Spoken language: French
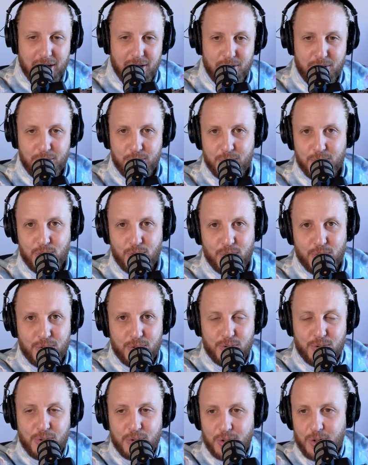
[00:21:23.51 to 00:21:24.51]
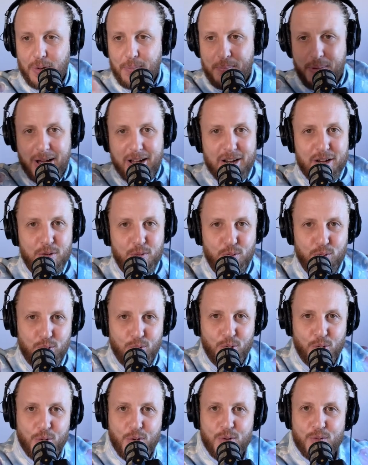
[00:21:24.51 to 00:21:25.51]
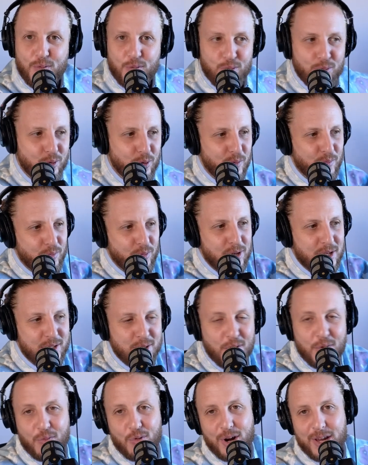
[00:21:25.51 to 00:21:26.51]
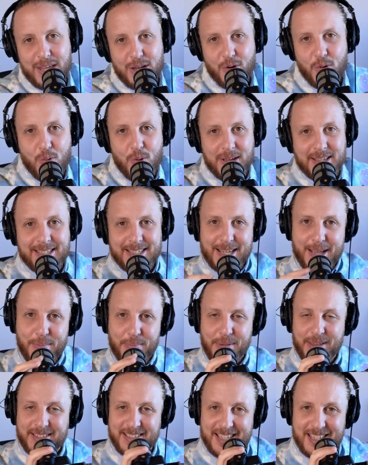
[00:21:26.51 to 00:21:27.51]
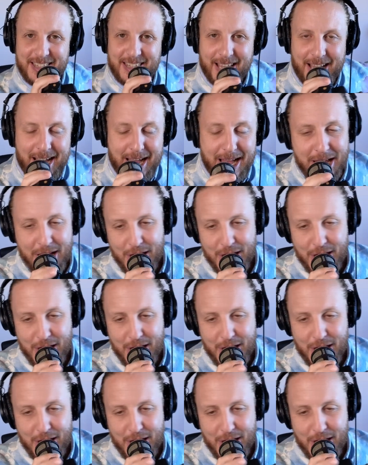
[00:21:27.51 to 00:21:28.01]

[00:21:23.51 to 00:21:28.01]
euh, d'en parler autour de vous, de vous les envoyer en WhatsApp, etc.